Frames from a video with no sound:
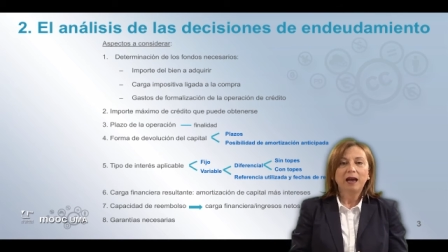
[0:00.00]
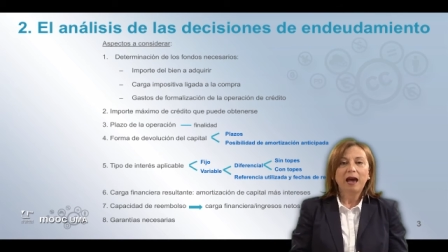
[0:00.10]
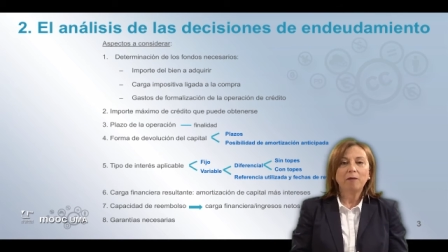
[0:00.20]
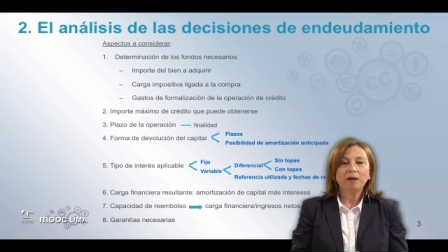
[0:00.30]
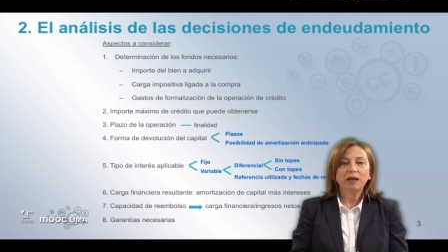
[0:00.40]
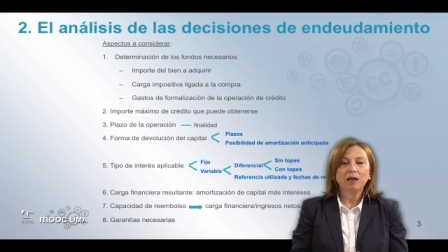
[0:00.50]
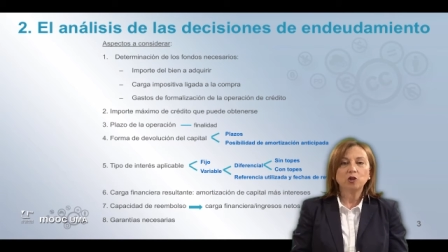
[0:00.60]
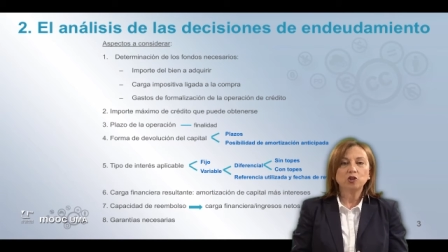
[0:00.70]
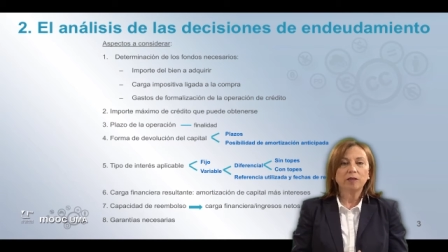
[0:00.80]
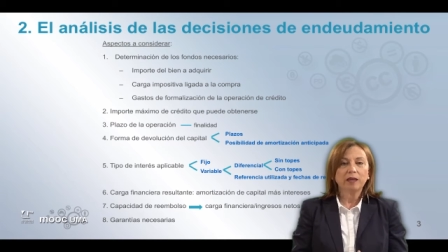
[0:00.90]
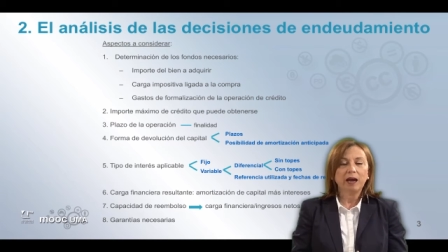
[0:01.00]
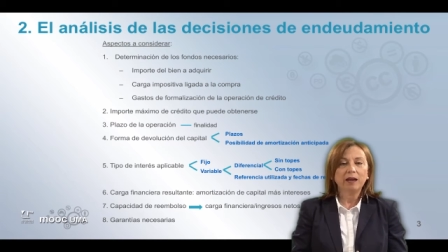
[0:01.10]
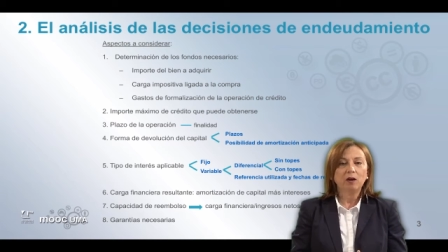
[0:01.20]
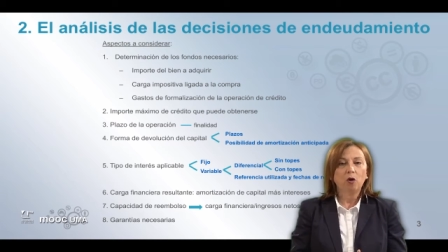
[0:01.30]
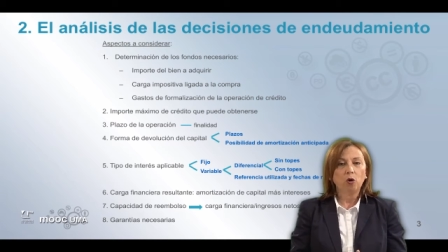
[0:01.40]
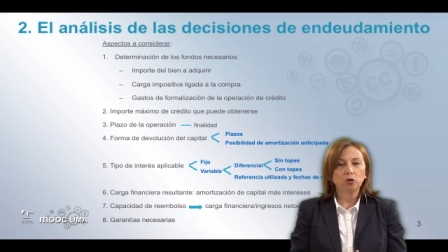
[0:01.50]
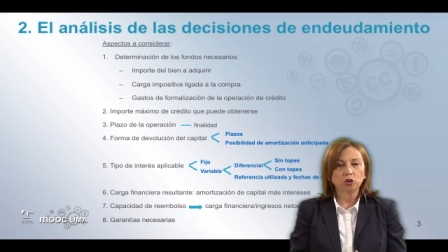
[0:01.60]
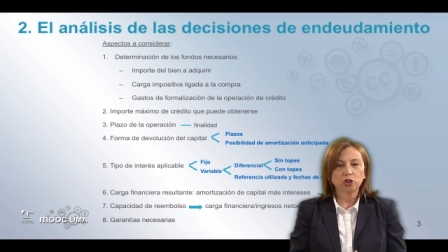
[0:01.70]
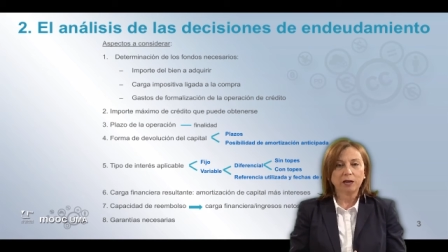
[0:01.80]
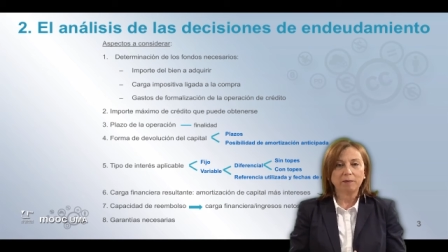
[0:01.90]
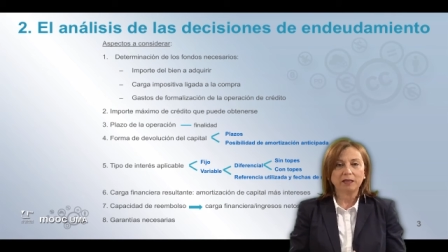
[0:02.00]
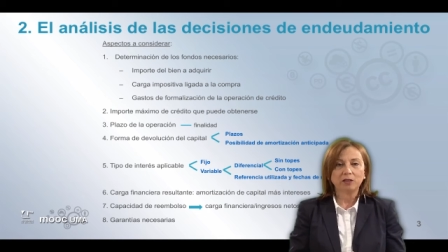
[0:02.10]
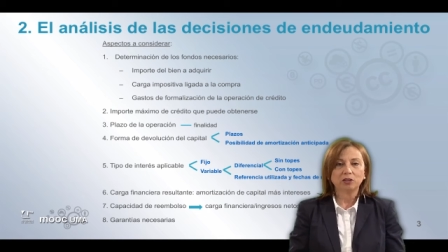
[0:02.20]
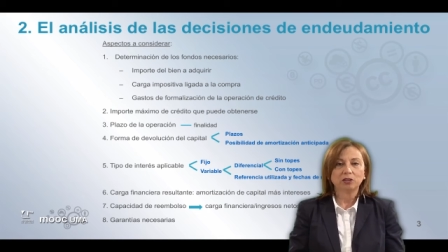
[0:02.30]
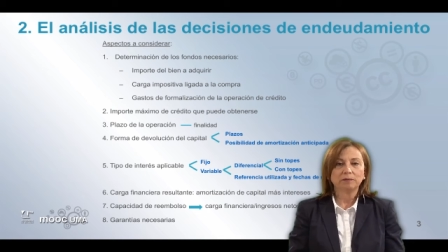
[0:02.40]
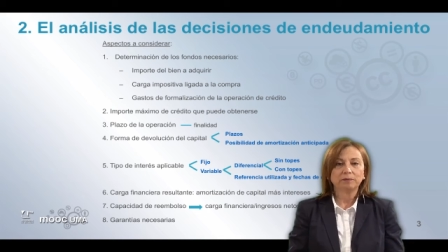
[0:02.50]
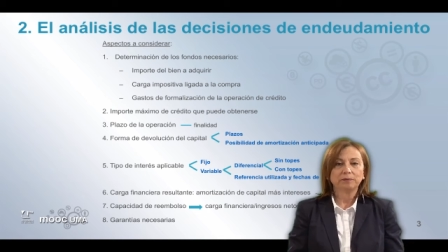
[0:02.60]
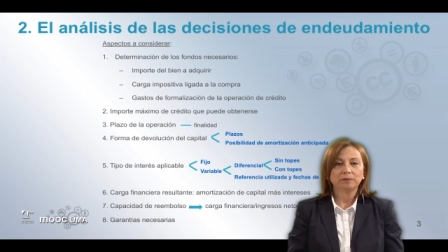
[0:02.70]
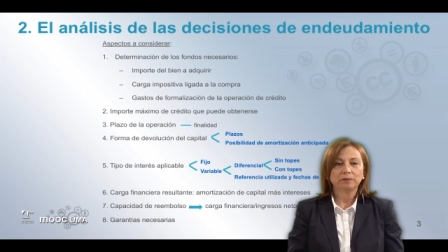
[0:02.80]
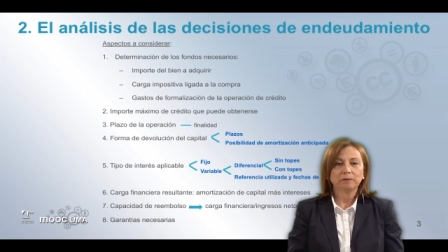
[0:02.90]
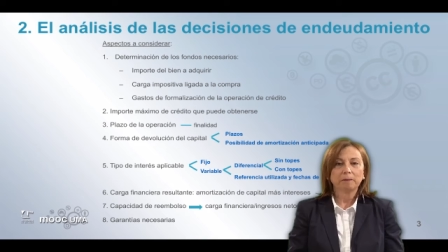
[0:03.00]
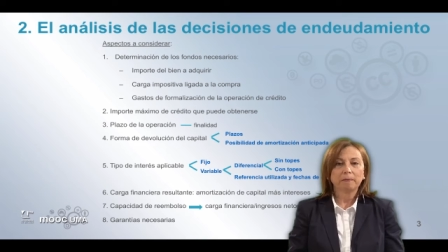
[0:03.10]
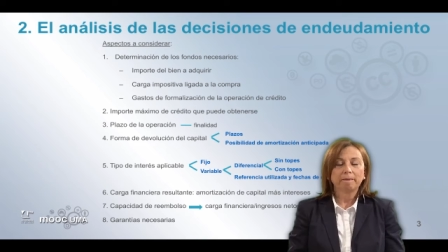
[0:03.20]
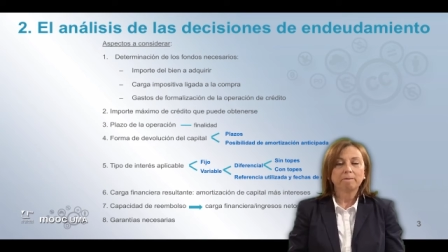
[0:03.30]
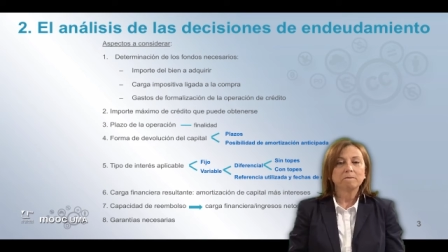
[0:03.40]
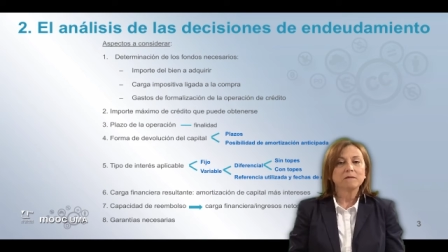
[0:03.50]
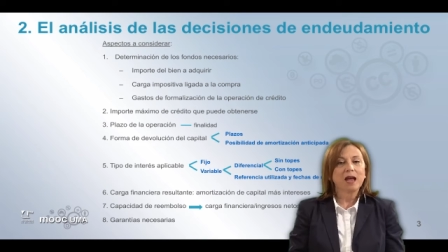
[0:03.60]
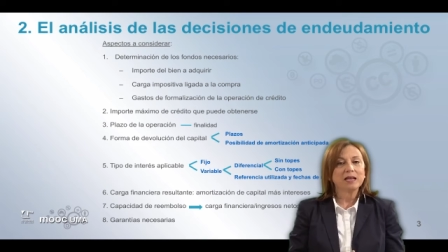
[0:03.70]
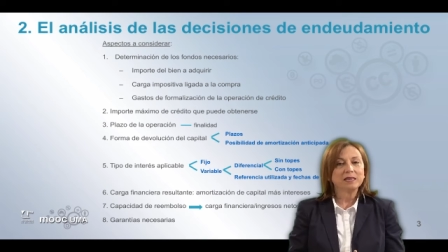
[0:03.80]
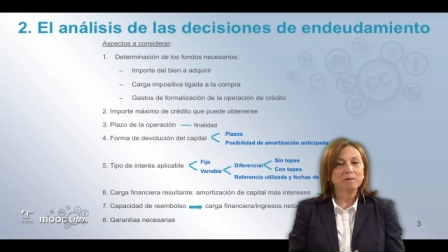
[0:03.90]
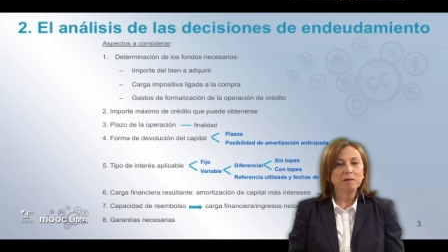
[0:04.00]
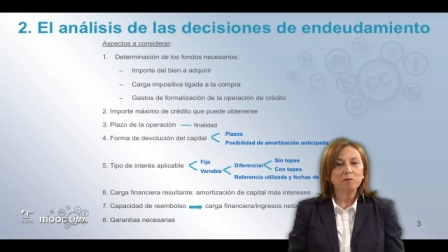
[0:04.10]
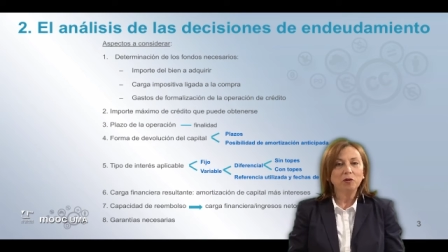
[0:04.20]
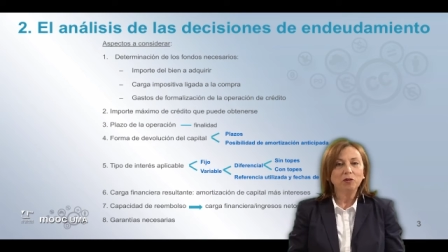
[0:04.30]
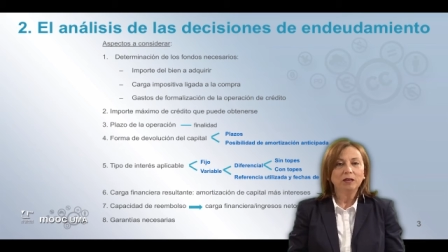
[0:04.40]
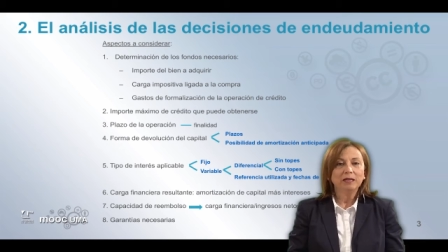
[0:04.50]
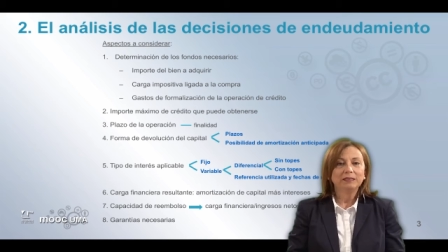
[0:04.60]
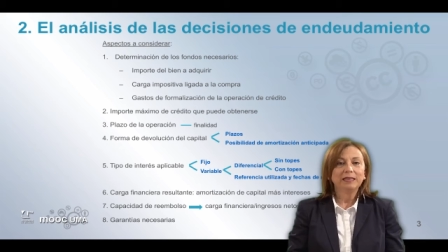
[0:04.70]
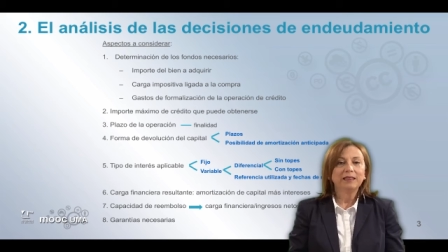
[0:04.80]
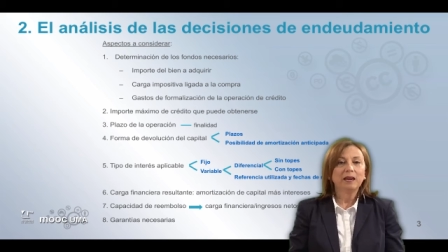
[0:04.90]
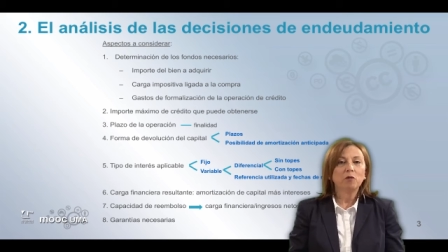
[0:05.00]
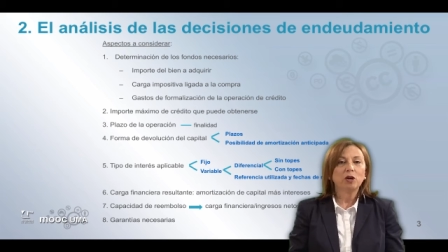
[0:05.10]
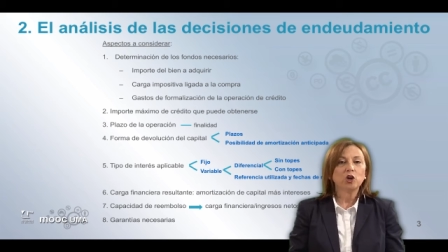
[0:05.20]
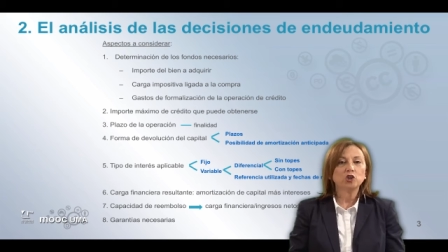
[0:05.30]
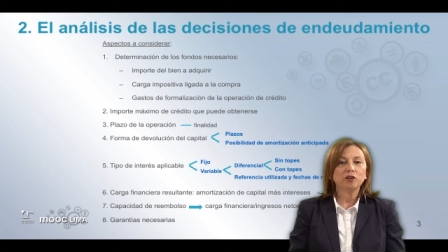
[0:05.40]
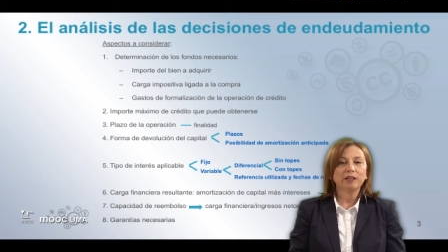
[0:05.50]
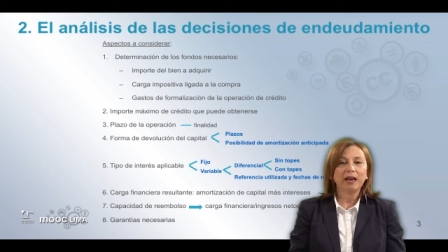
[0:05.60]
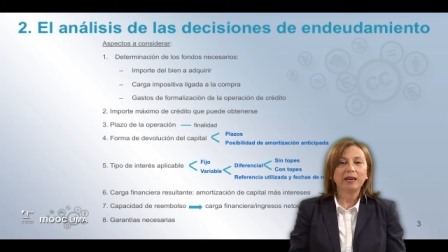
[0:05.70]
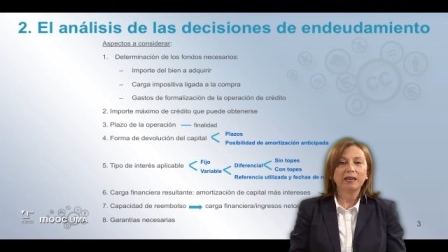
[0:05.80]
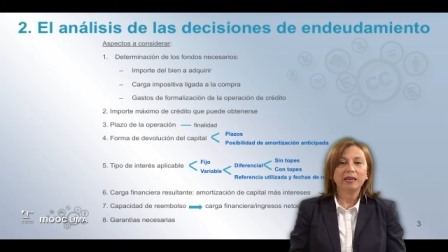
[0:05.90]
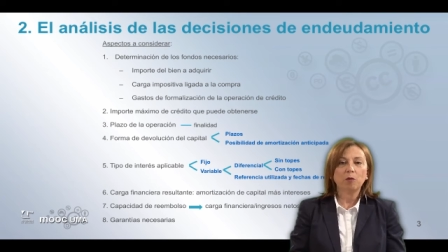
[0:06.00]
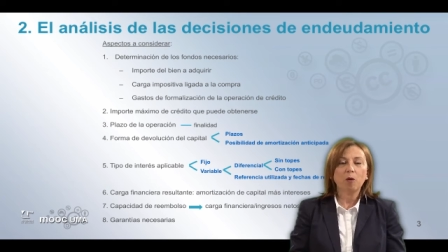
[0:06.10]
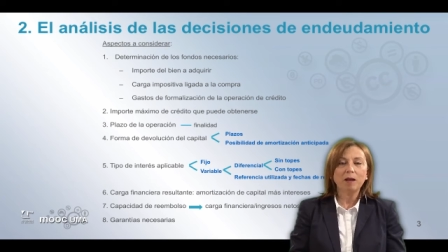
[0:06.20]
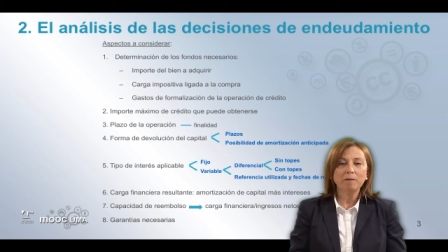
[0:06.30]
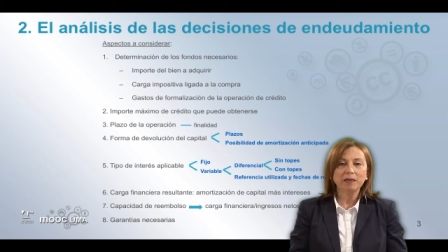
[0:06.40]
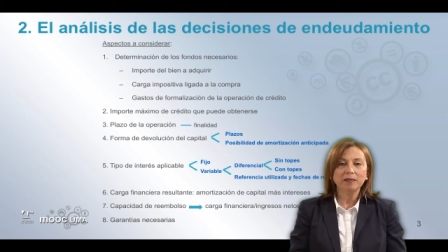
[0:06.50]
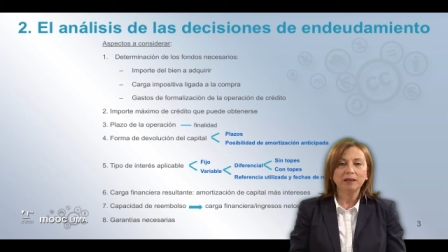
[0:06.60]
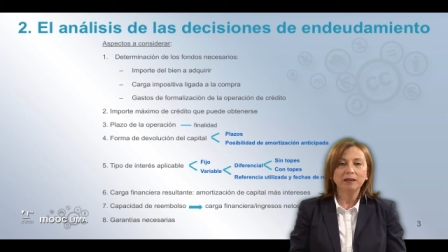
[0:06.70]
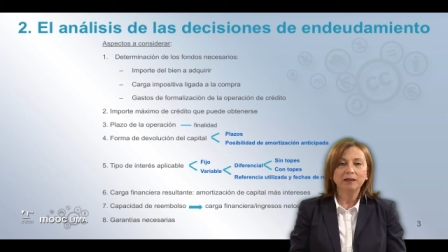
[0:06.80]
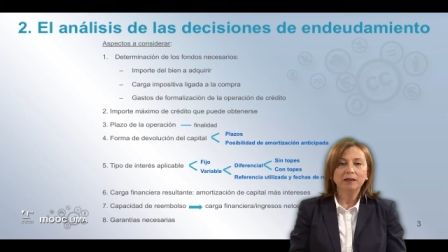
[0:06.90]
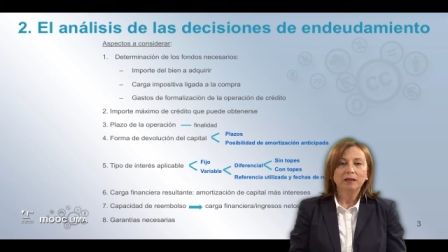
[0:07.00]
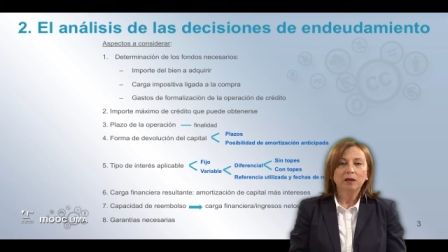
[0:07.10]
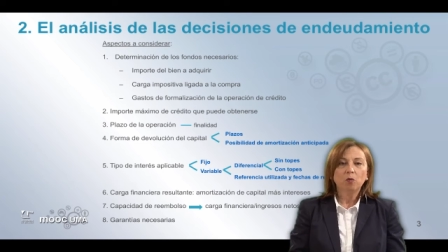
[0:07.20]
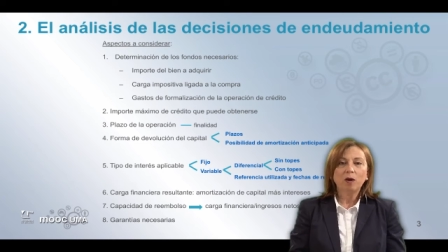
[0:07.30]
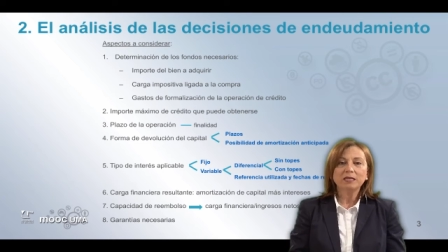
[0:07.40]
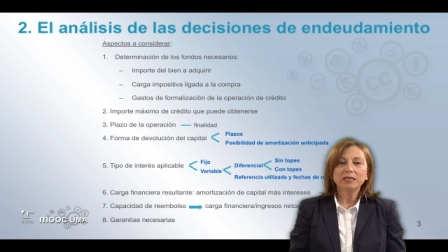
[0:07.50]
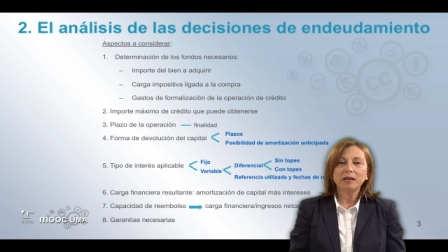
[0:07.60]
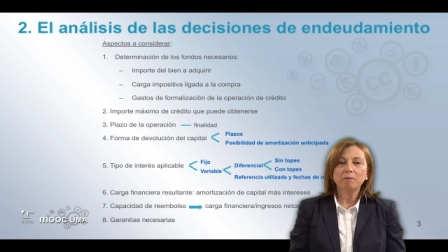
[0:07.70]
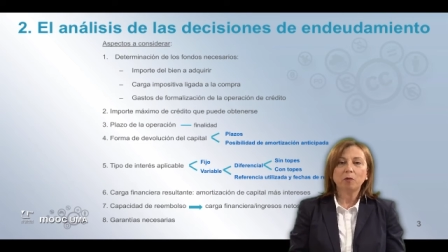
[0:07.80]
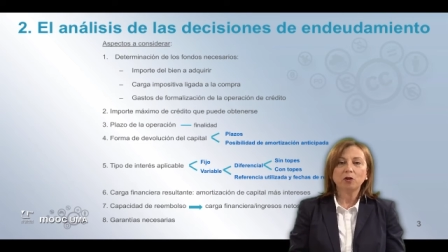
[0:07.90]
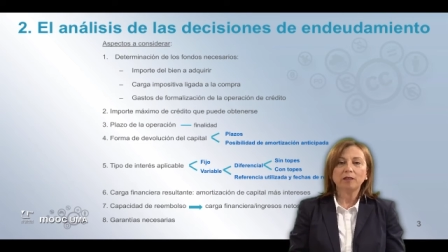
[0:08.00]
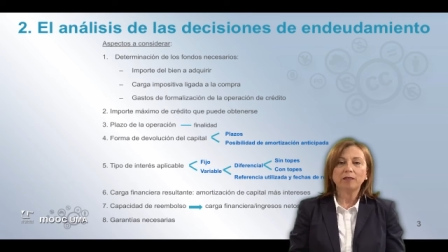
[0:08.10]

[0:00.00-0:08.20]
habrá que considerar otros elementos. Asimismo, tendremos que considerar igualmente cuál es el importe